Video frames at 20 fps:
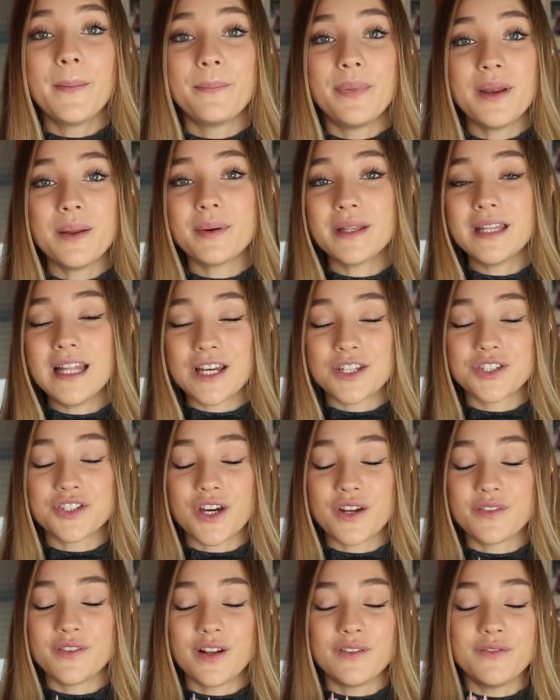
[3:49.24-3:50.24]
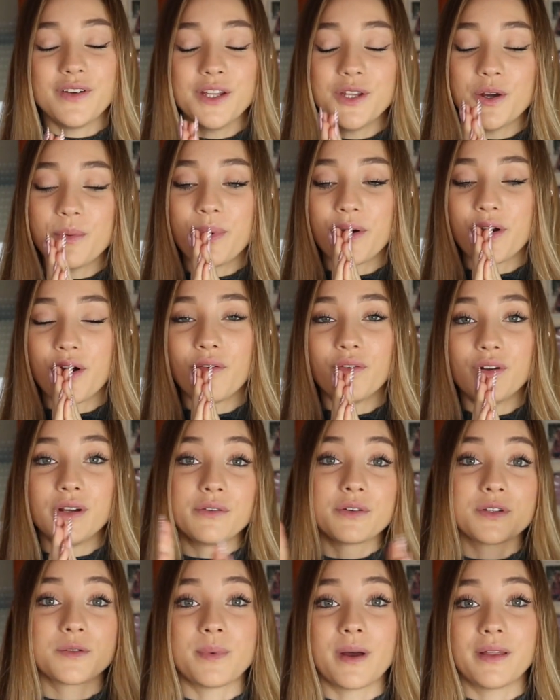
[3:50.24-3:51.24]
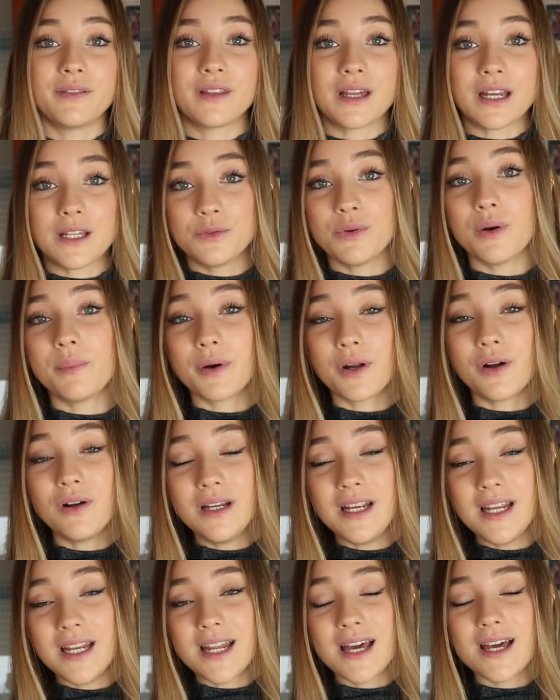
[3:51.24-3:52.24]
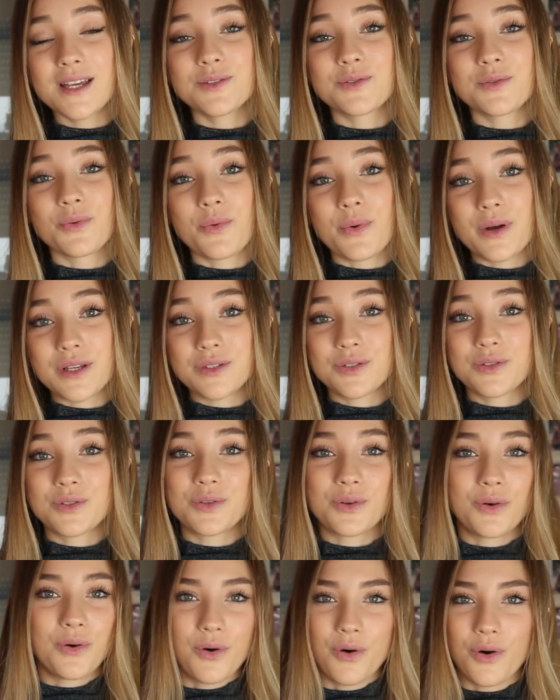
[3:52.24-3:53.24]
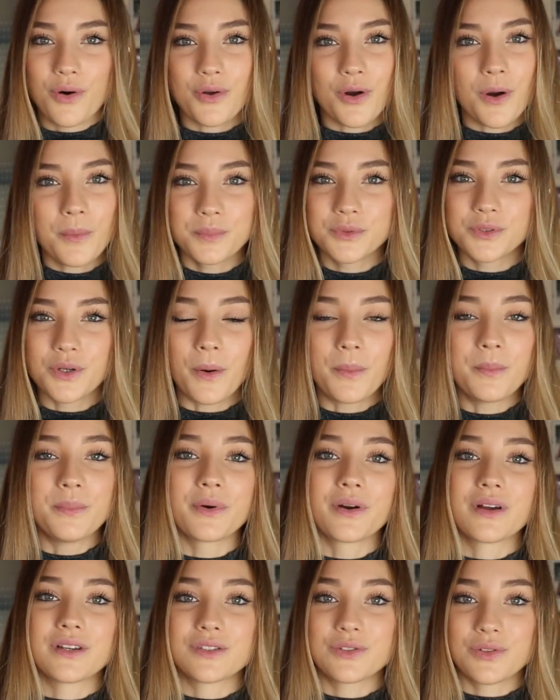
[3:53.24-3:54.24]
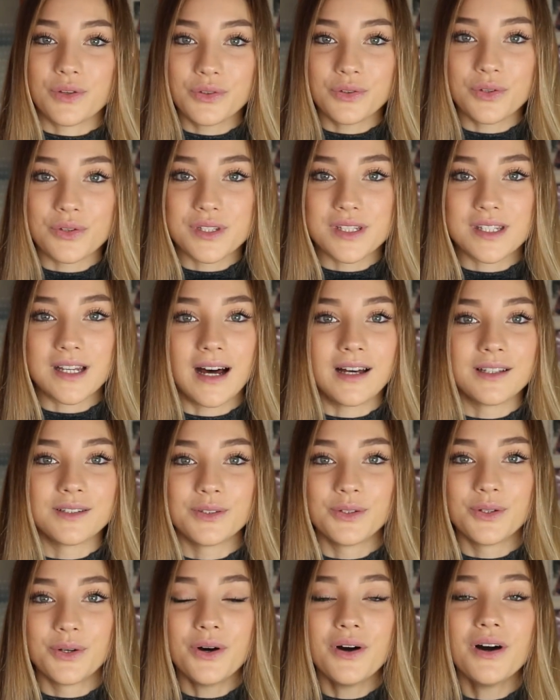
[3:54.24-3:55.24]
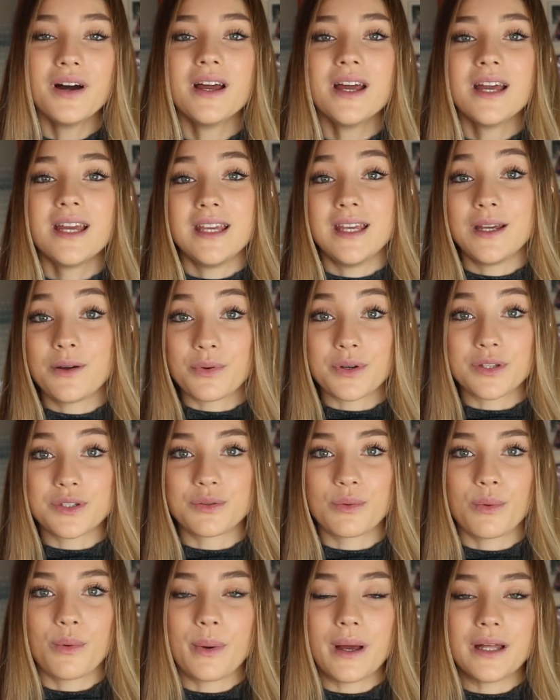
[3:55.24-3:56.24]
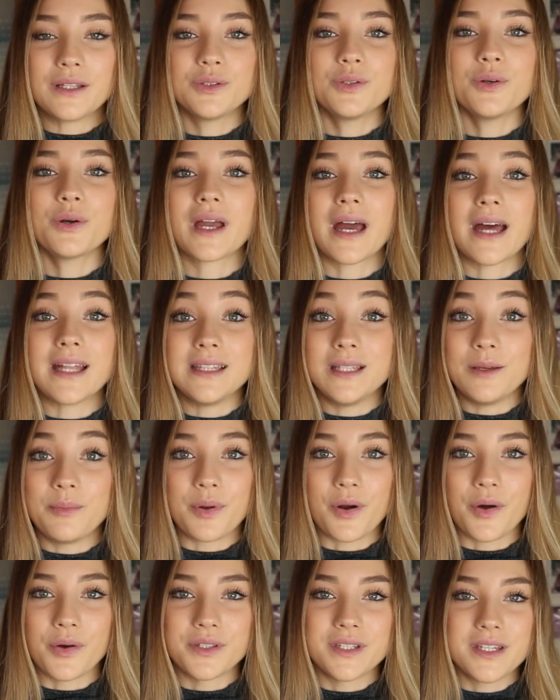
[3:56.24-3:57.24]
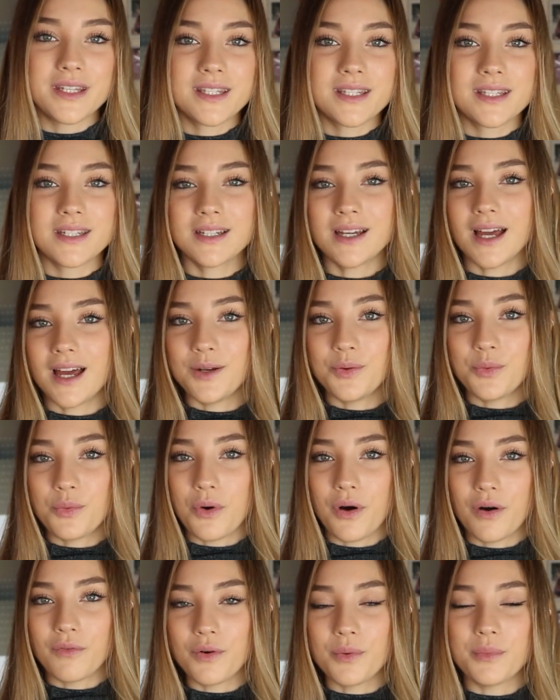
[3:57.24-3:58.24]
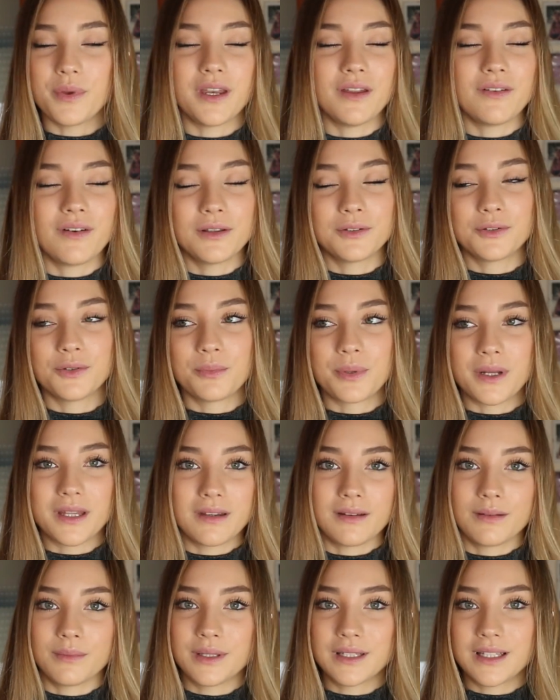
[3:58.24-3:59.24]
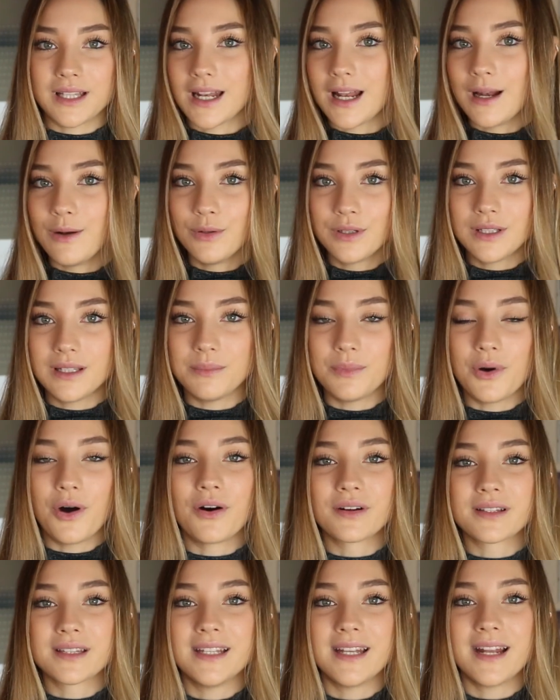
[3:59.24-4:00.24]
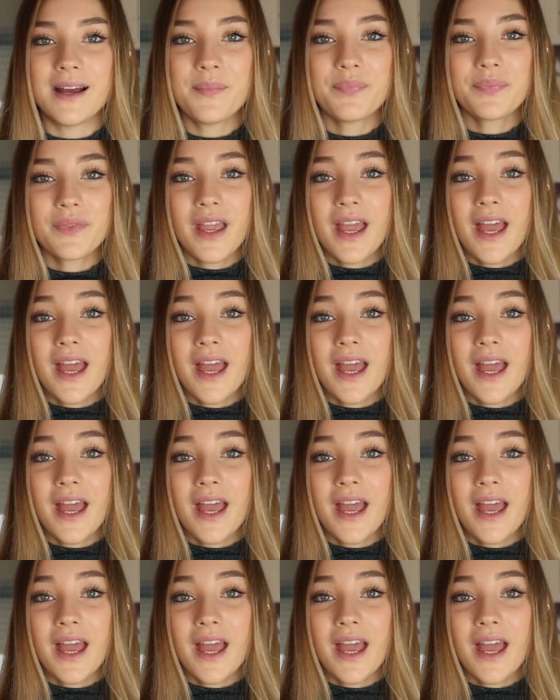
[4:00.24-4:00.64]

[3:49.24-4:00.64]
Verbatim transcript: Prima di lasciarvi al video però volevo spendere due paroline su questo crop top che sto indossando in questo momento che è di Prodis, è nuovo, mi è arrivato praticamente nell'ultimo ordine